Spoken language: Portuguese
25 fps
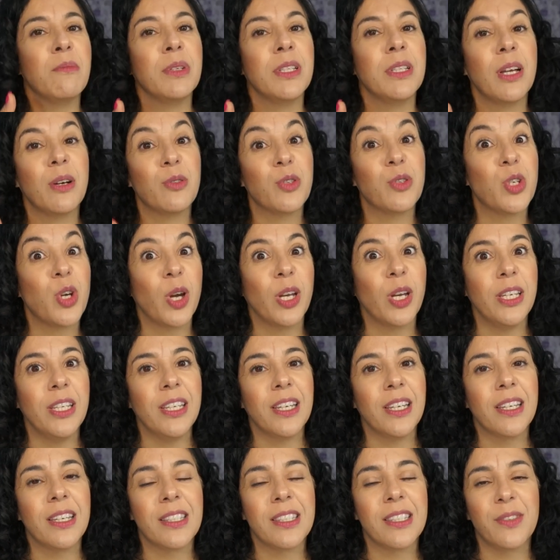Me dá um
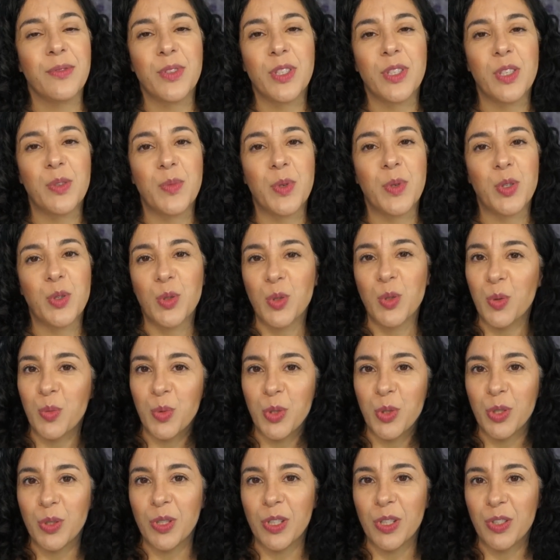joinha, que assim vocês me ajudam
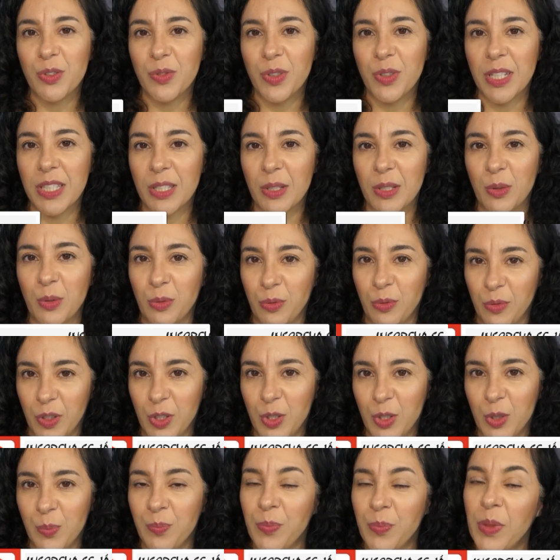muito na divulgação do
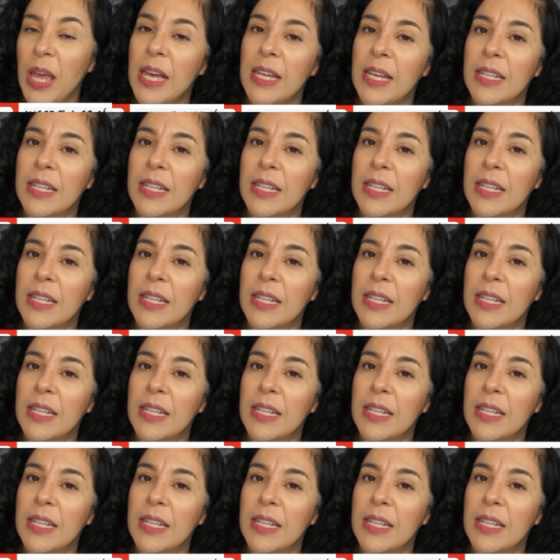vídeo